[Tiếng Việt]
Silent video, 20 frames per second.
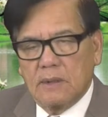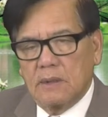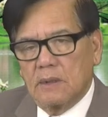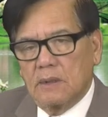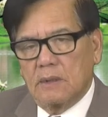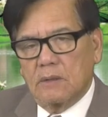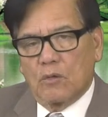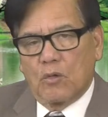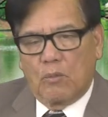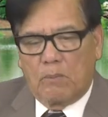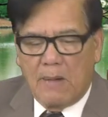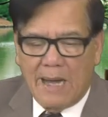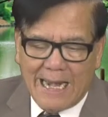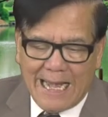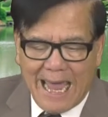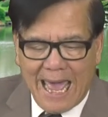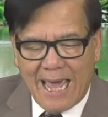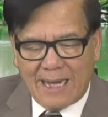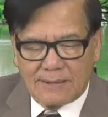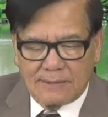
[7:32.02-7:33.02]
của Ba
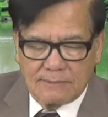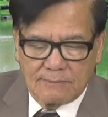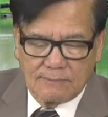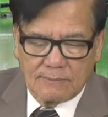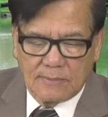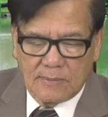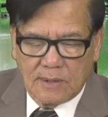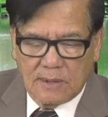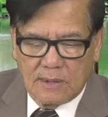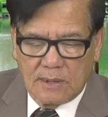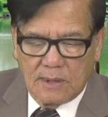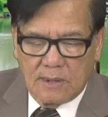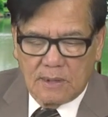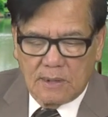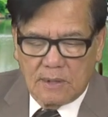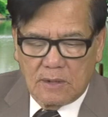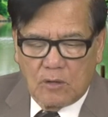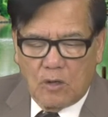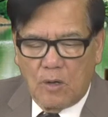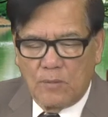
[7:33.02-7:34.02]
Lan
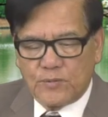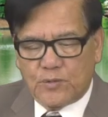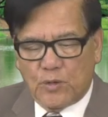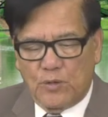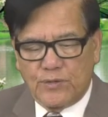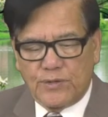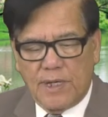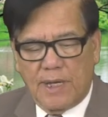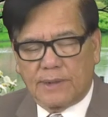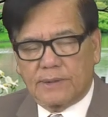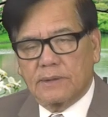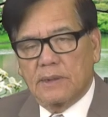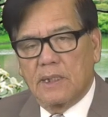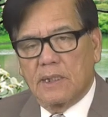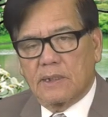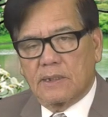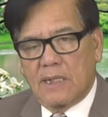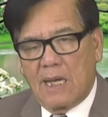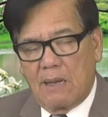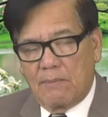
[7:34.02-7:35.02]
hôm Chủ nhật
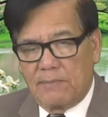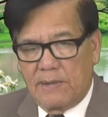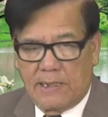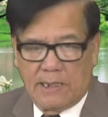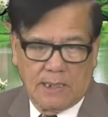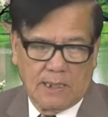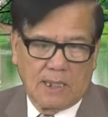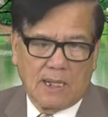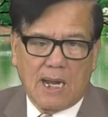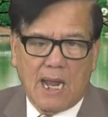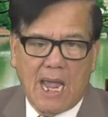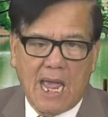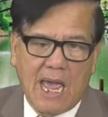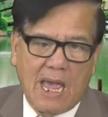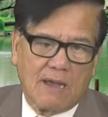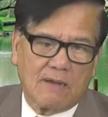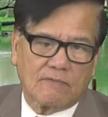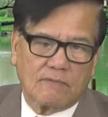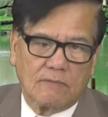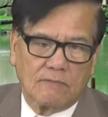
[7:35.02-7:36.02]
đã bị
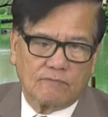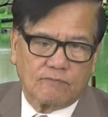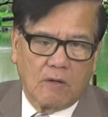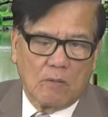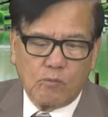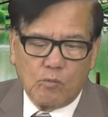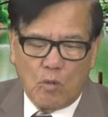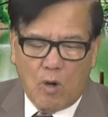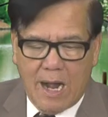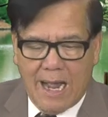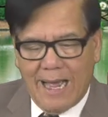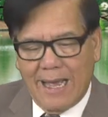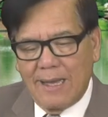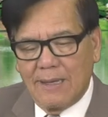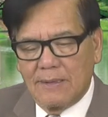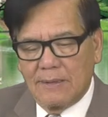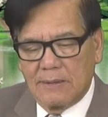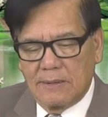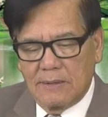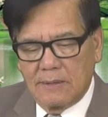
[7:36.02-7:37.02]
Nga phóng hỏa,
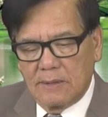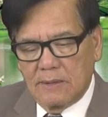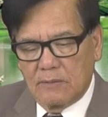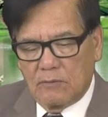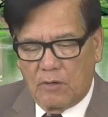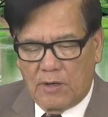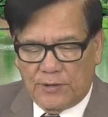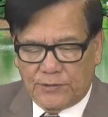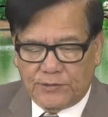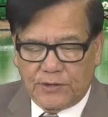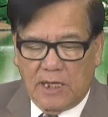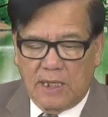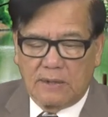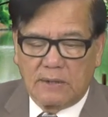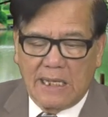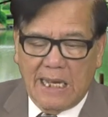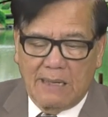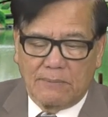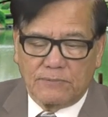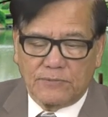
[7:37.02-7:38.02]
hỏa tiễn
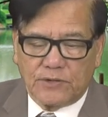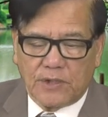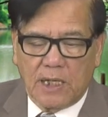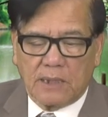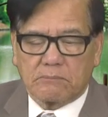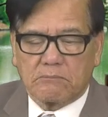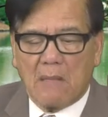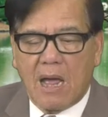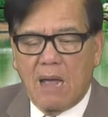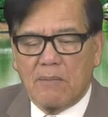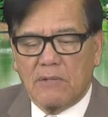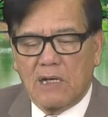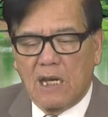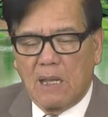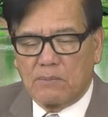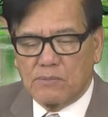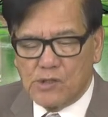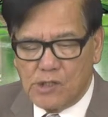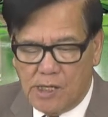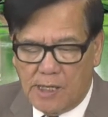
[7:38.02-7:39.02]
làm chết ba mươi
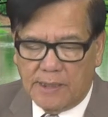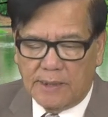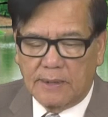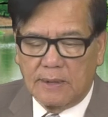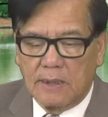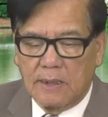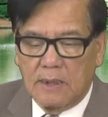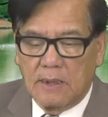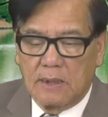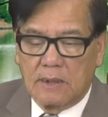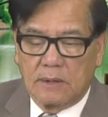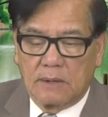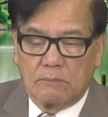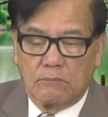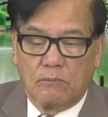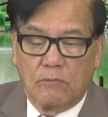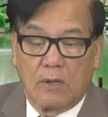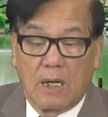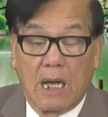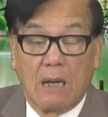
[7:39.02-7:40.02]
lăm người
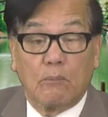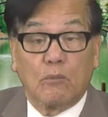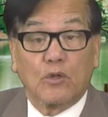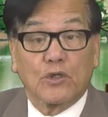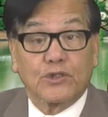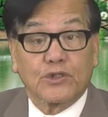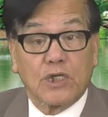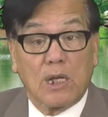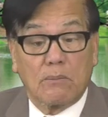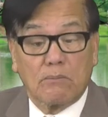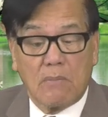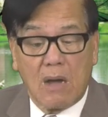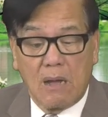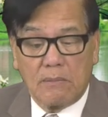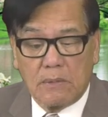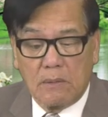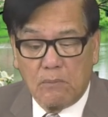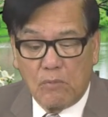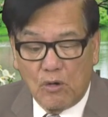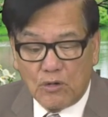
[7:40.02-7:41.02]
và một trăm ba
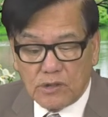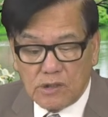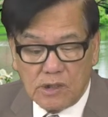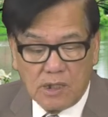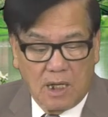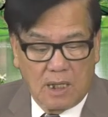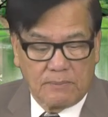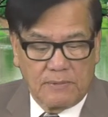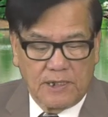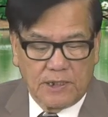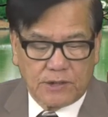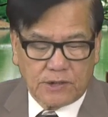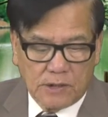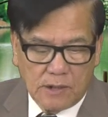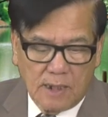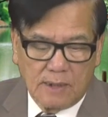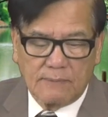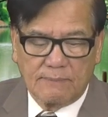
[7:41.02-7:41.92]
mươi tư người bị thương.